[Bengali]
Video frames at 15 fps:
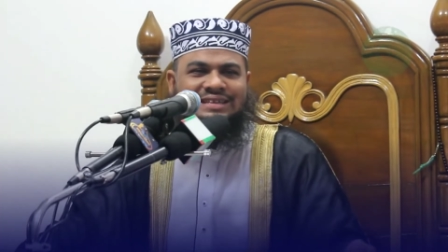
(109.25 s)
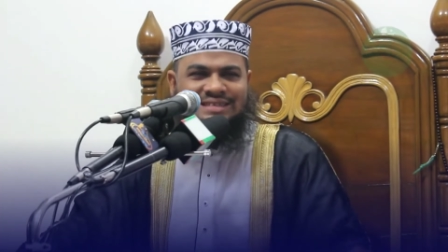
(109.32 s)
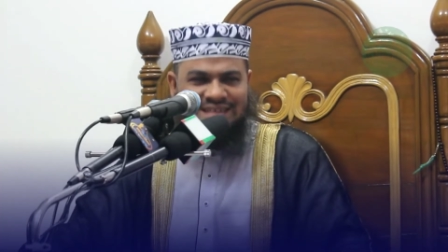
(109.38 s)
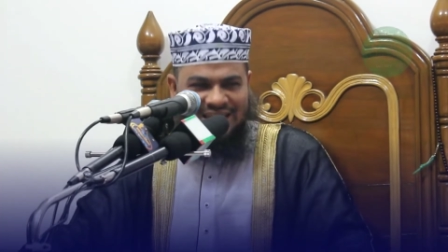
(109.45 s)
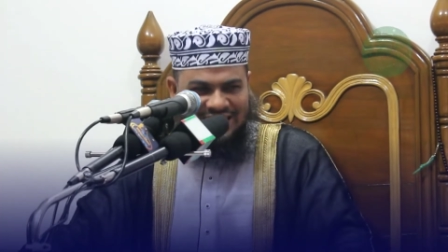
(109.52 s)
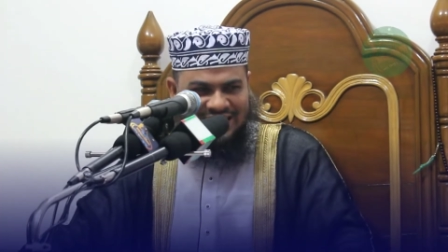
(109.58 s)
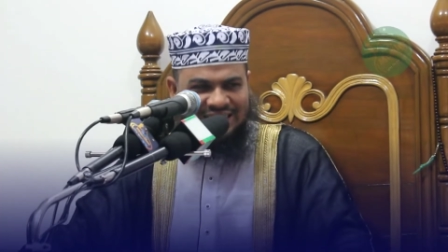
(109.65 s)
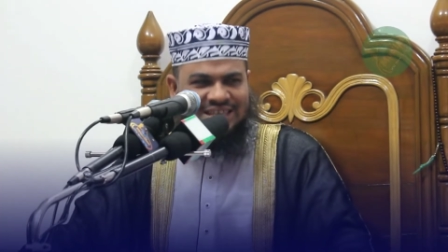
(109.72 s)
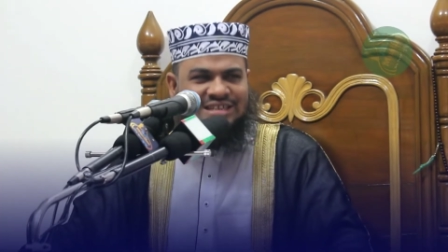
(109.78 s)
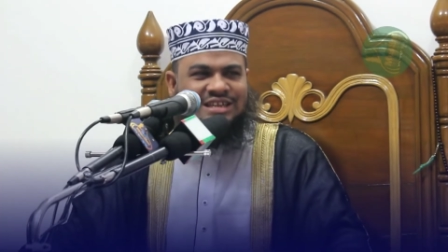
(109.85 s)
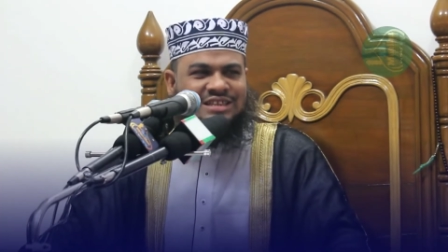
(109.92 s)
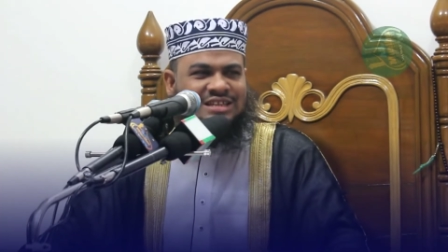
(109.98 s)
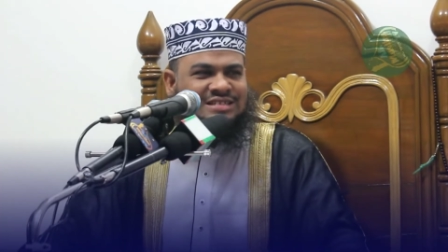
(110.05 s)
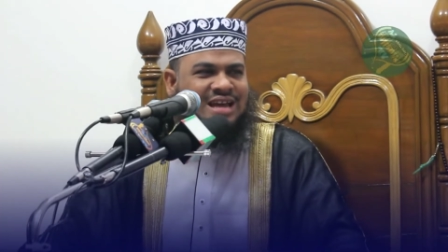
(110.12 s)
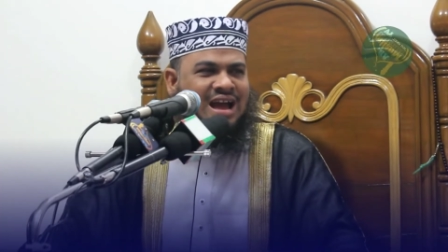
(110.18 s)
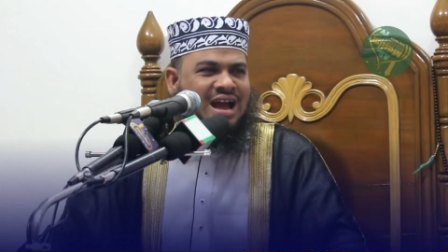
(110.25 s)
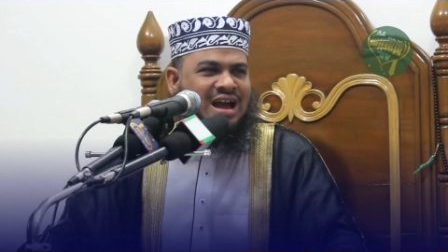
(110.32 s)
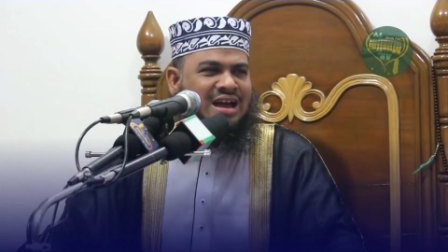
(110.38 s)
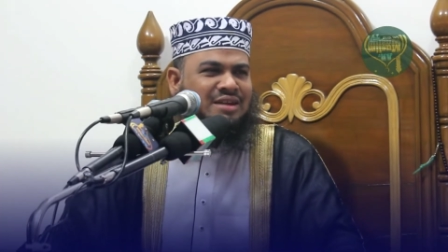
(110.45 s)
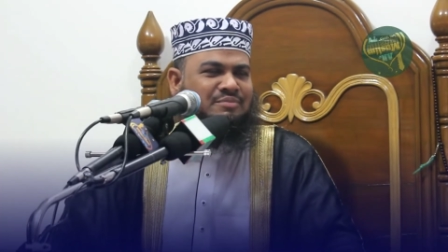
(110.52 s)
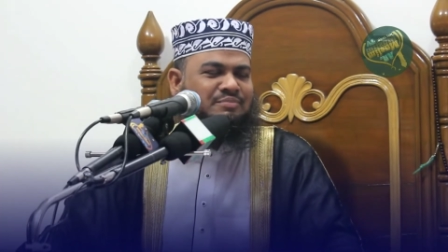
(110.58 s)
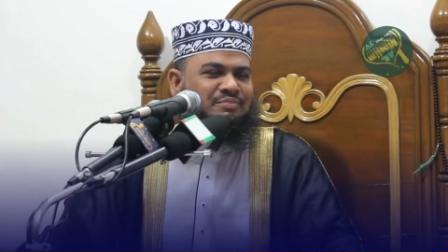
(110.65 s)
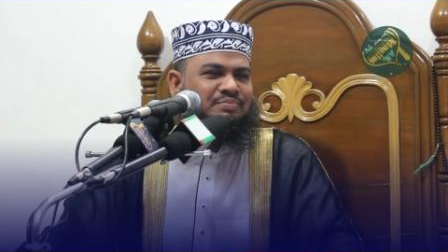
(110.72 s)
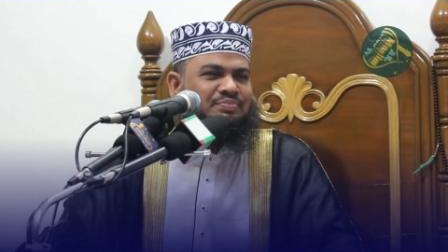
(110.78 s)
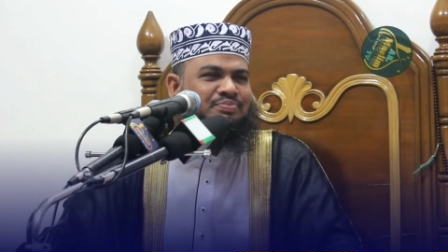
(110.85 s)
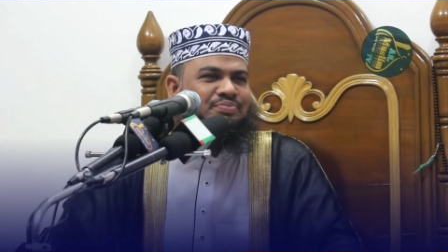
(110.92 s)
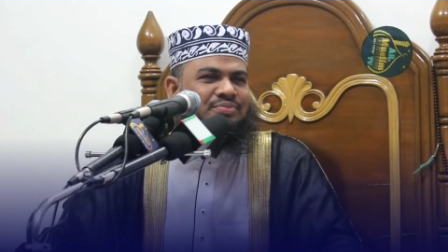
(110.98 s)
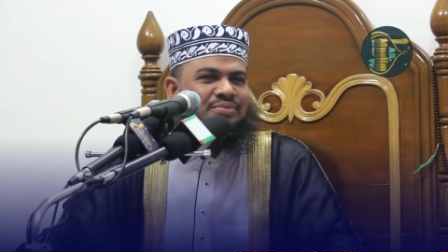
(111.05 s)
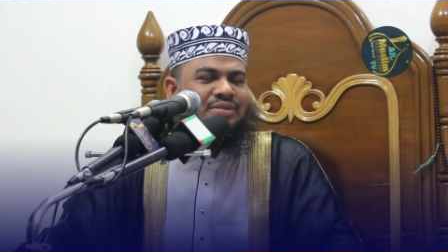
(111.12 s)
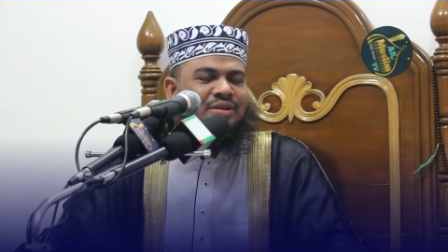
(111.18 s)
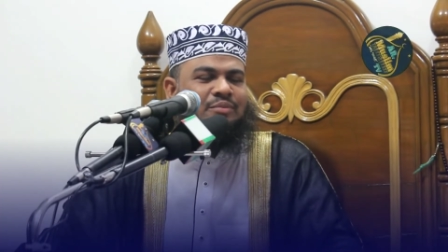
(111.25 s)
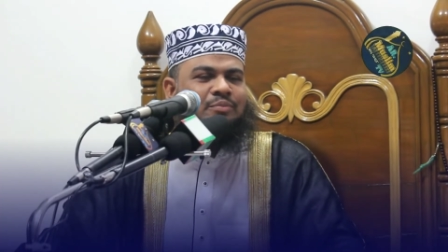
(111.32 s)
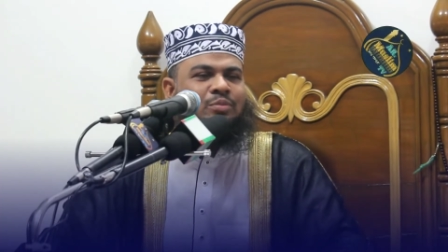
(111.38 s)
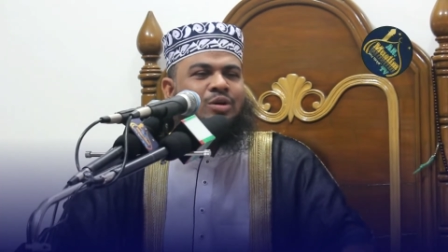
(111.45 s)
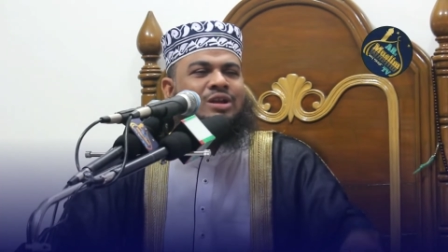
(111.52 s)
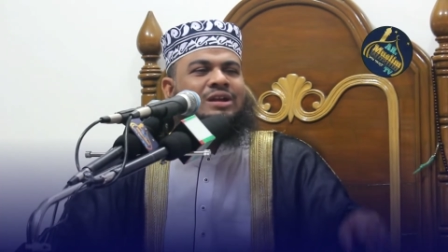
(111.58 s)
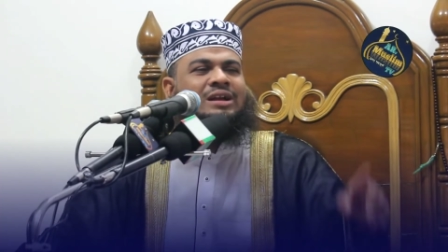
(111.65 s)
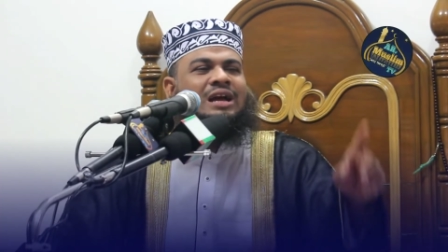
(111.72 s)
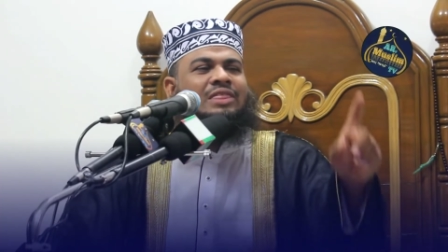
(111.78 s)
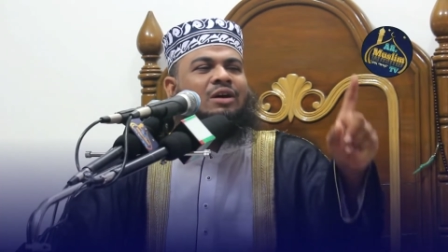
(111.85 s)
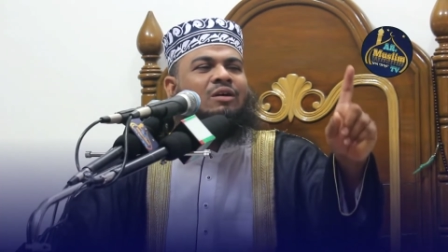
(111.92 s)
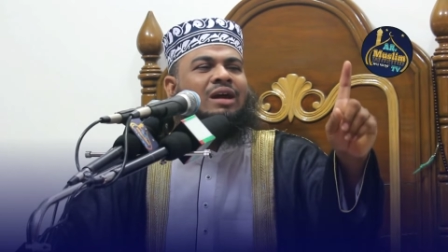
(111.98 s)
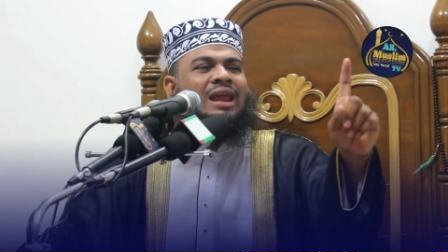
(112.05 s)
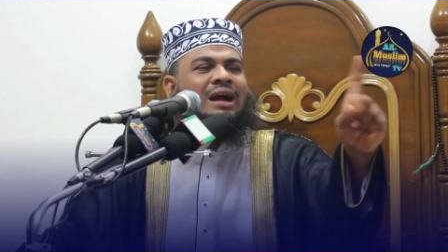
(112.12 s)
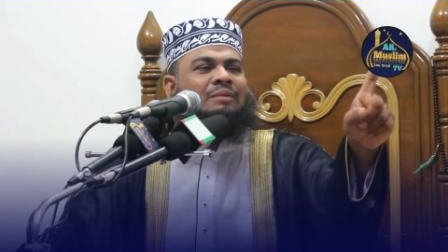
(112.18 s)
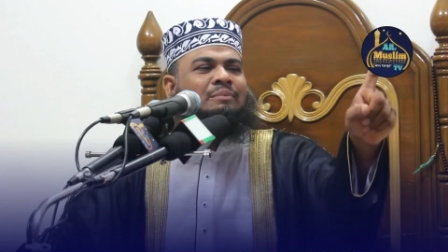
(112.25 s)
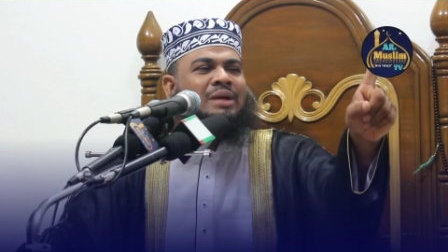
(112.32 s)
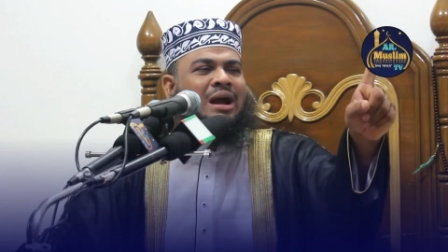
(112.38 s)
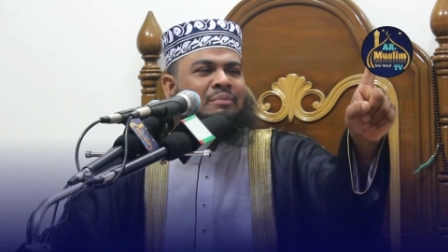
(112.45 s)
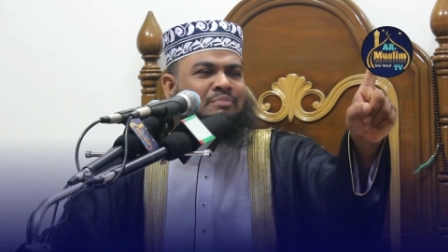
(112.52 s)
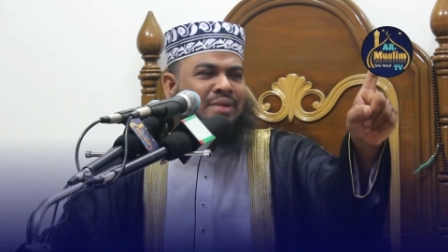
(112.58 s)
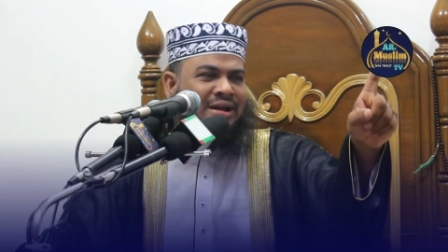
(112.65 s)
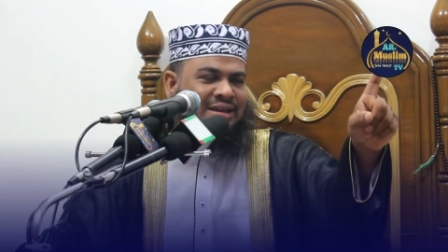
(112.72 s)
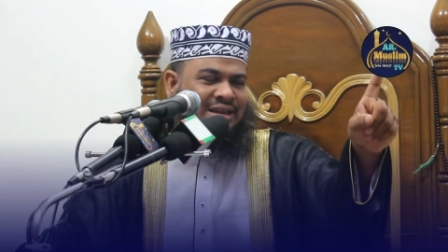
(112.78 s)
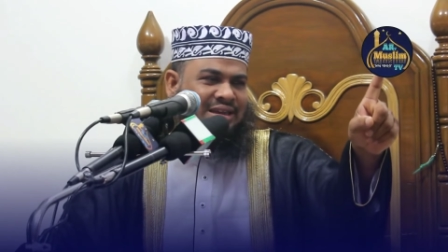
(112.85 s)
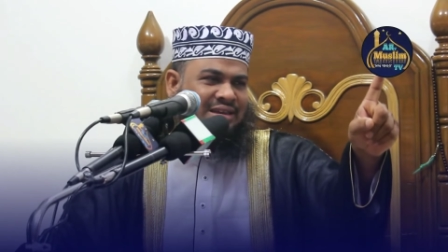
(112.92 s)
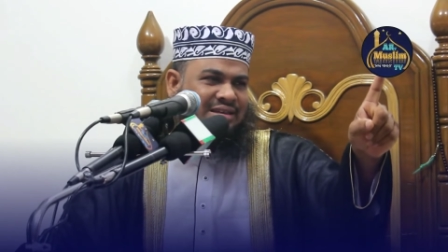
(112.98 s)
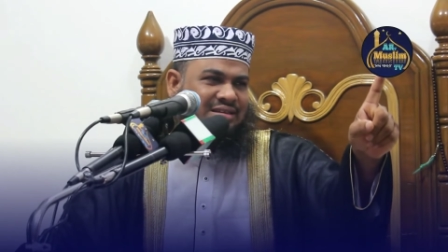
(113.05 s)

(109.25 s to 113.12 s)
জান্নাতে যেতে চান পরীক্ষা দেওয়া লাগবে আপনাকে